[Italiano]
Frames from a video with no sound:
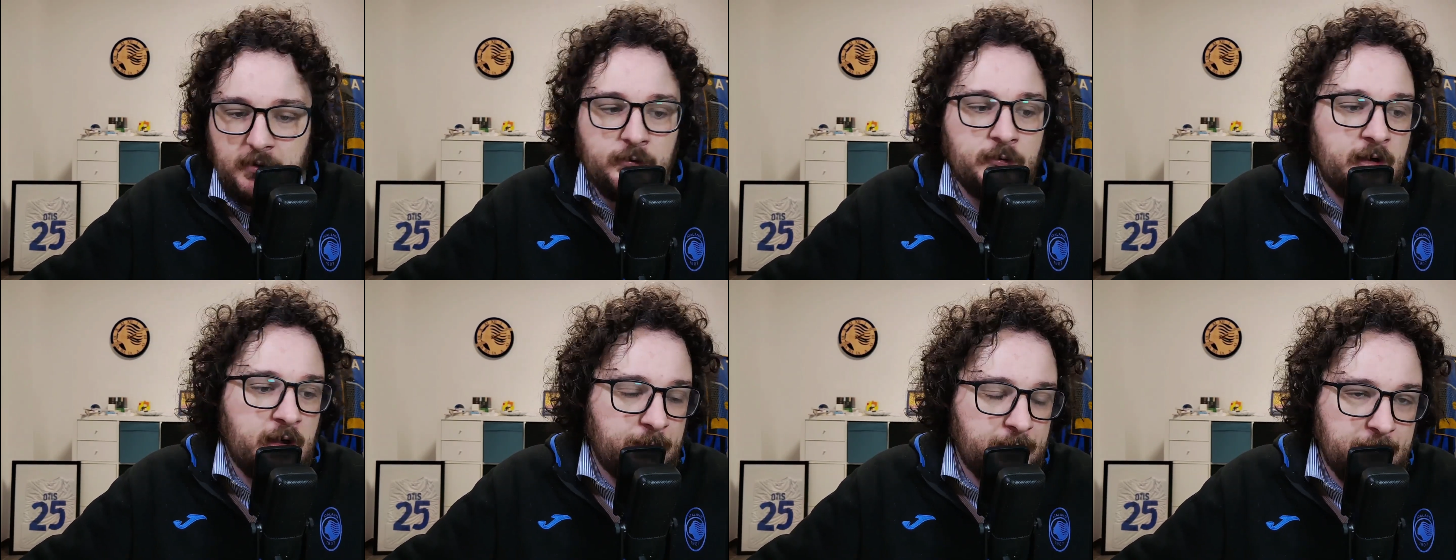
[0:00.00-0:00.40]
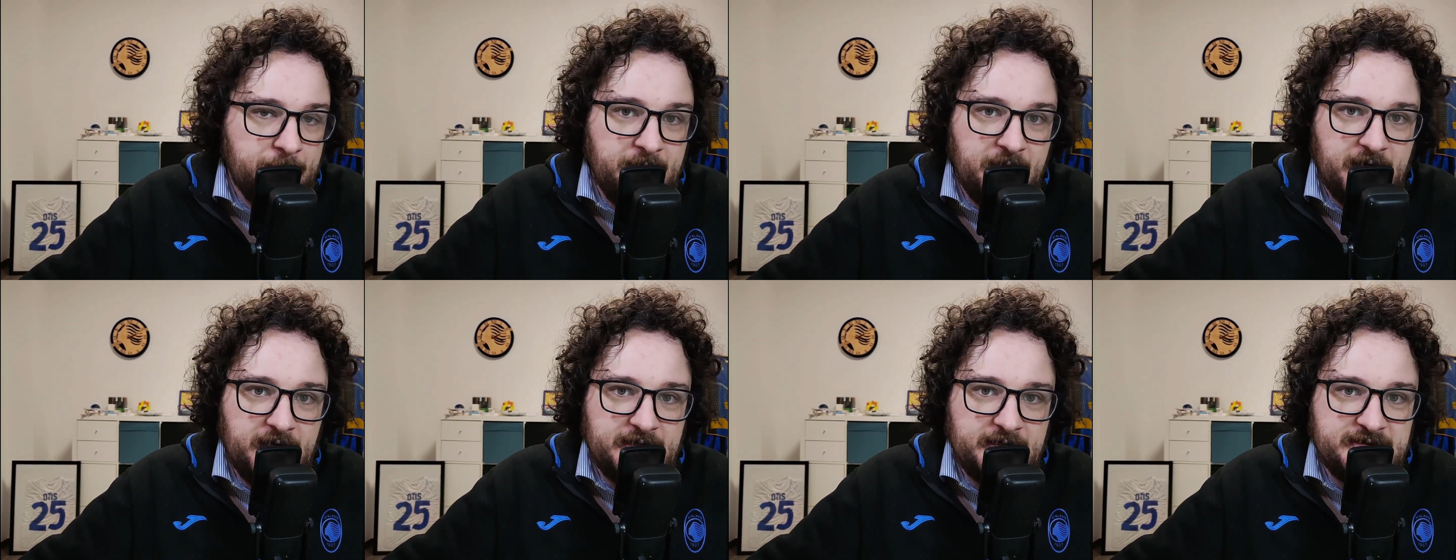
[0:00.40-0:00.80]
o con la
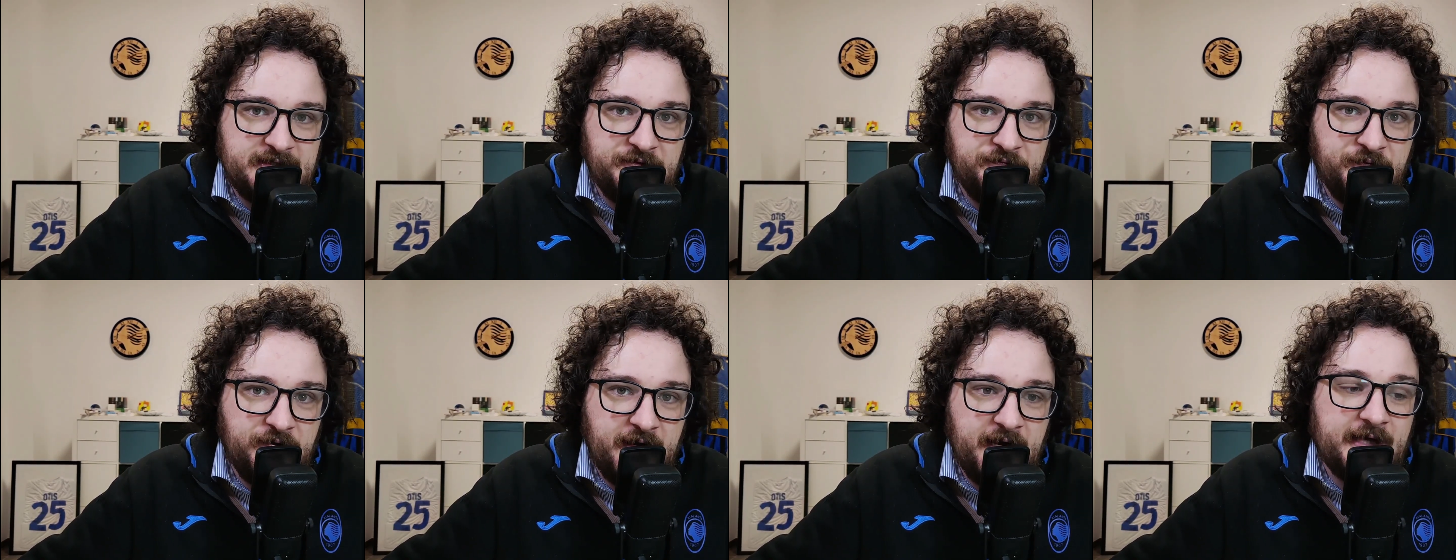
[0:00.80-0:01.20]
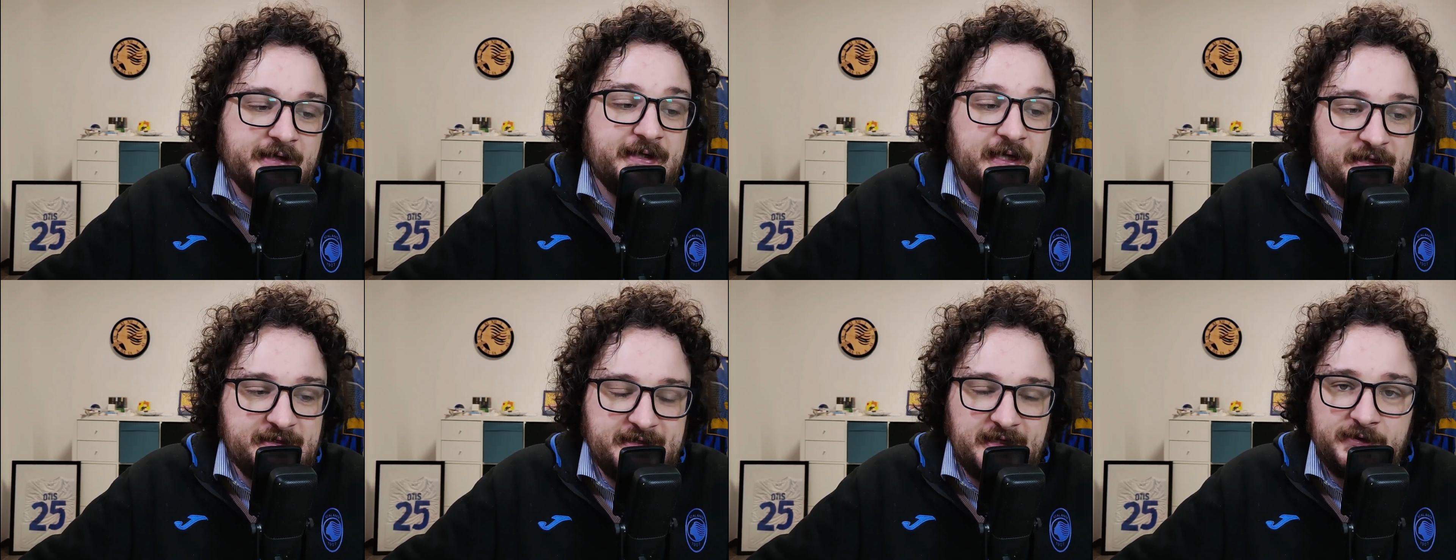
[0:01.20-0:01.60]
prima in classifica
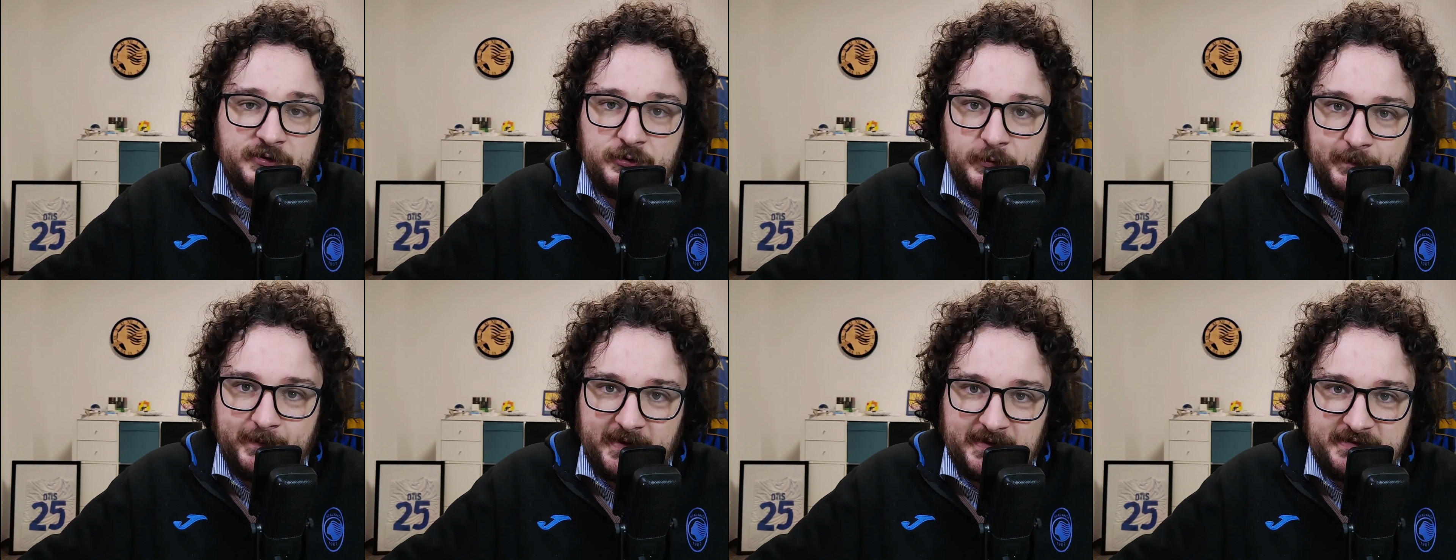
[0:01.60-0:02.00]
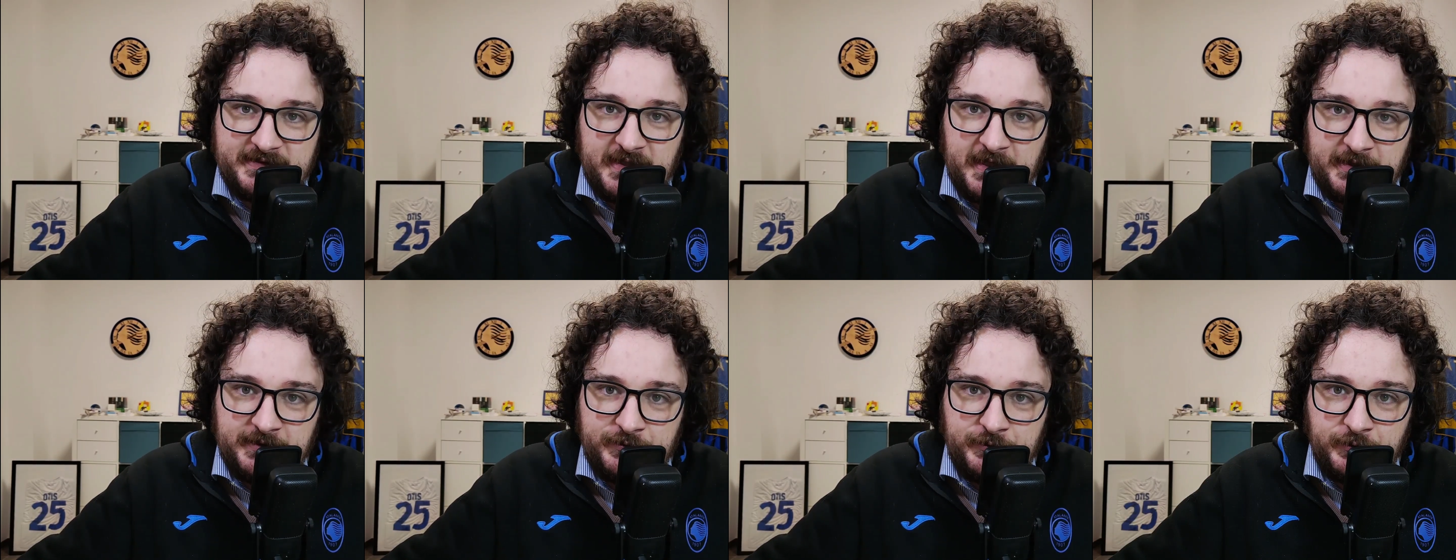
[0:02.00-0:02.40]
dà il
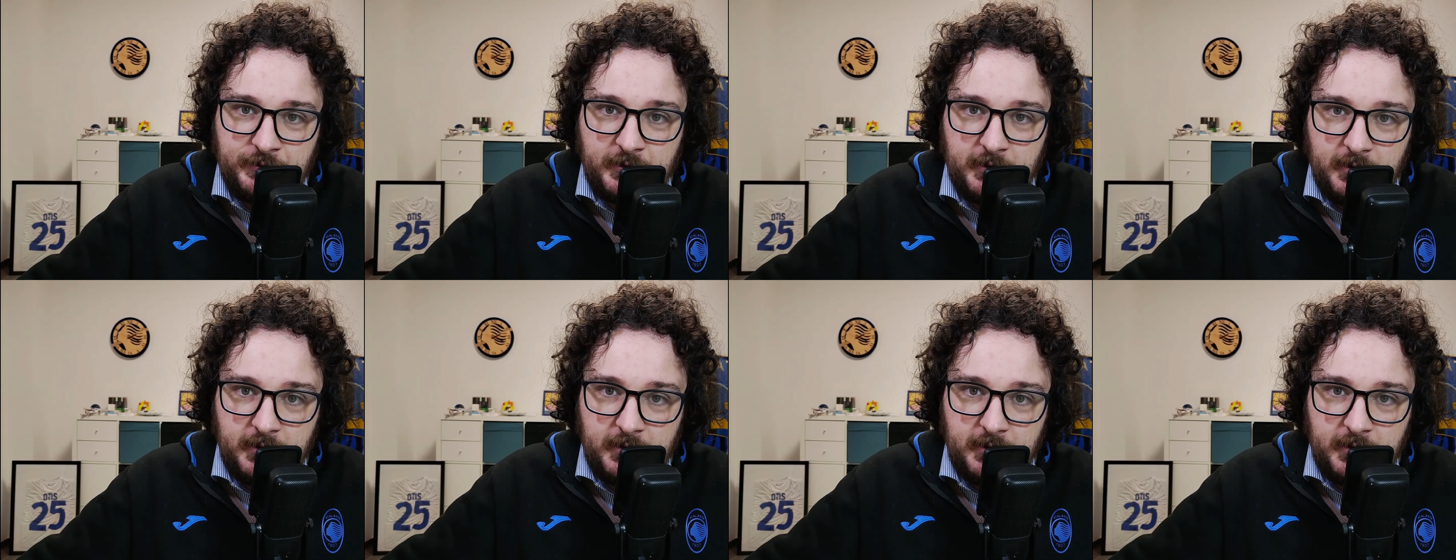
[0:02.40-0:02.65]
100%